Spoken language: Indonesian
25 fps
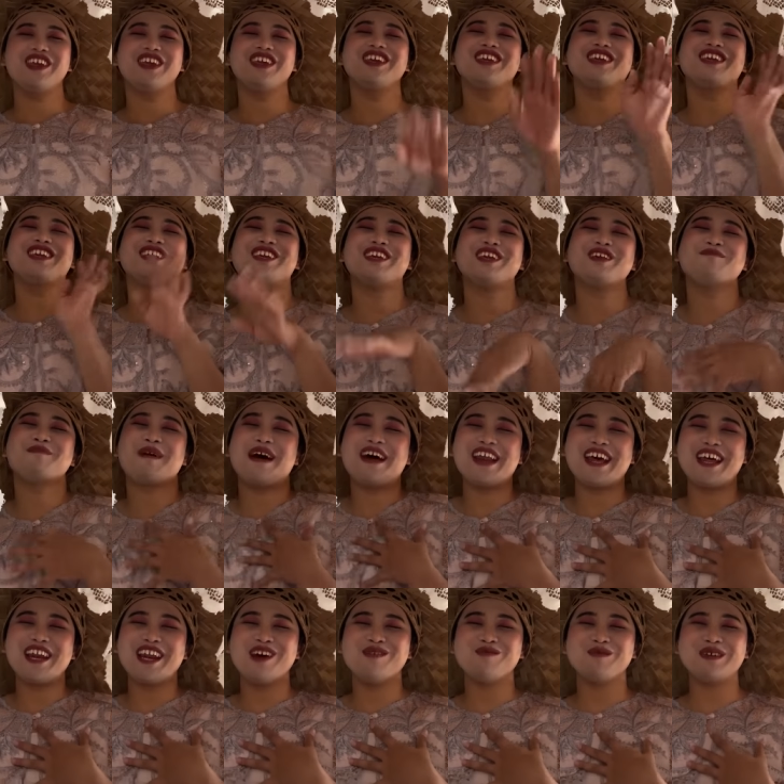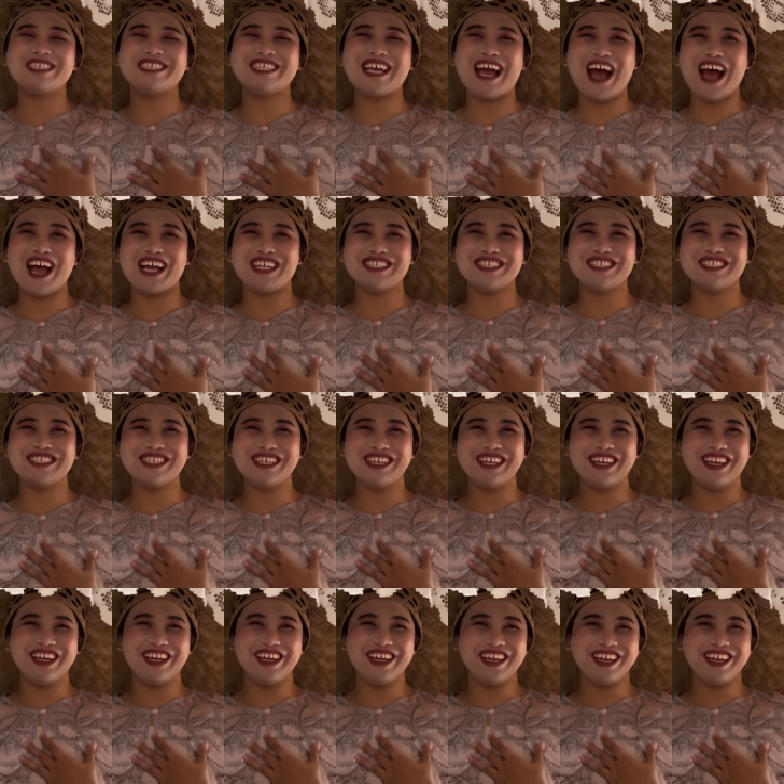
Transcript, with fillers: Ih, Pak Dadang bisa aja sih.